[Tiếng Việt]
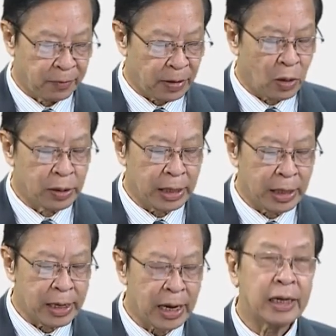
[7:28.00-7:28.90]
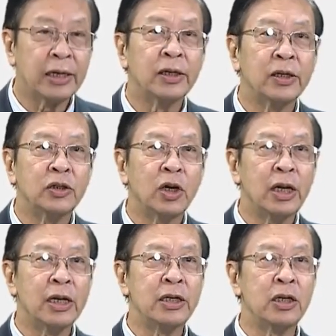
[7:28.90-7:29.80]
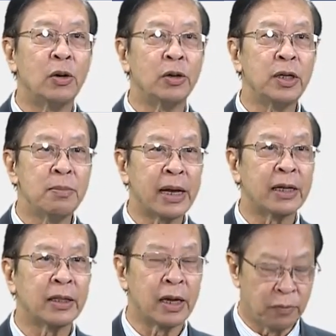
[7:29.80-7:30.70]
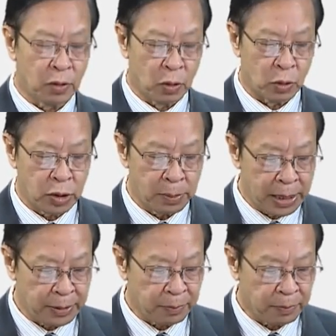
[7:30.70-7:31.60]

Và hội nghị lần này do Liên chi hội tim mạch thành phố Hồ Chí Minh